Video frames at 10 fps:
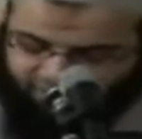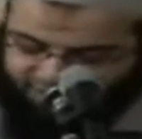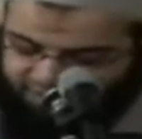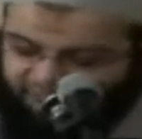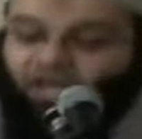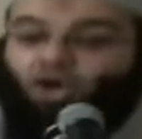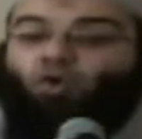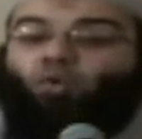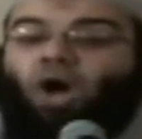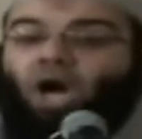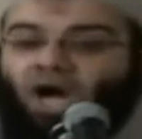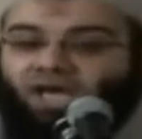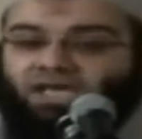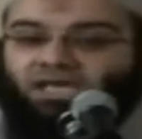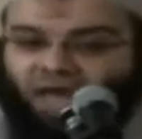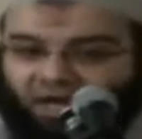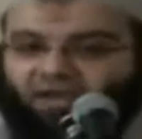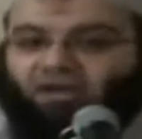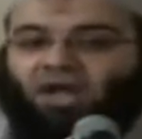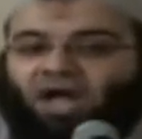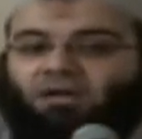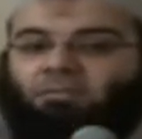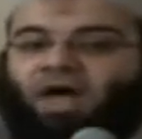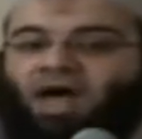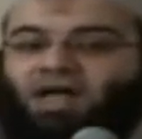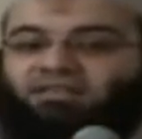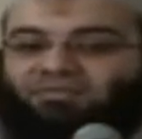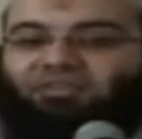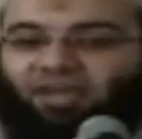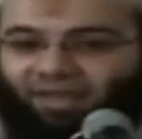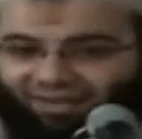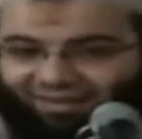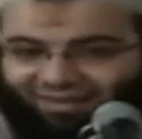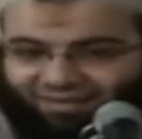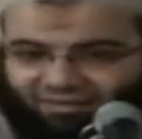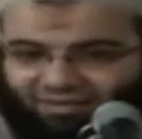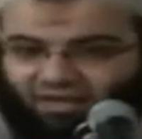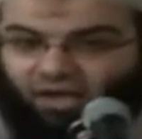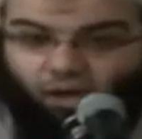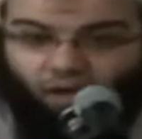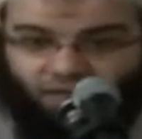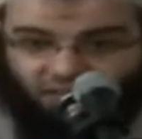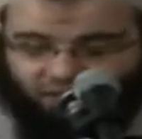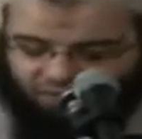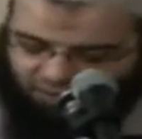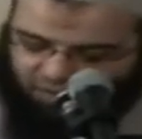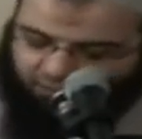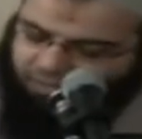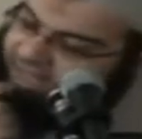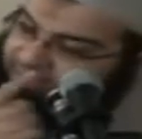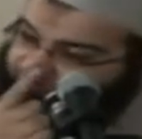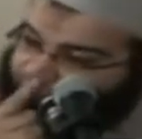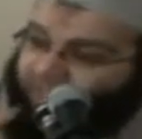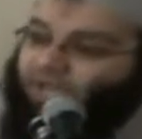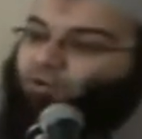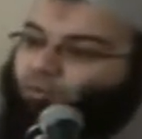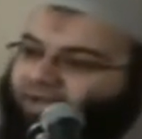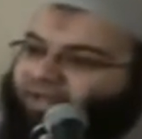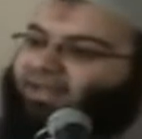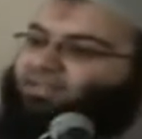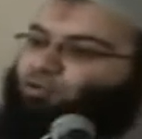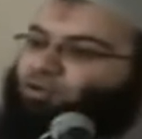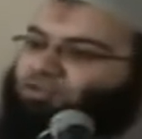المعصية وغير رقم هاتفك غير رقم هاتفك ولا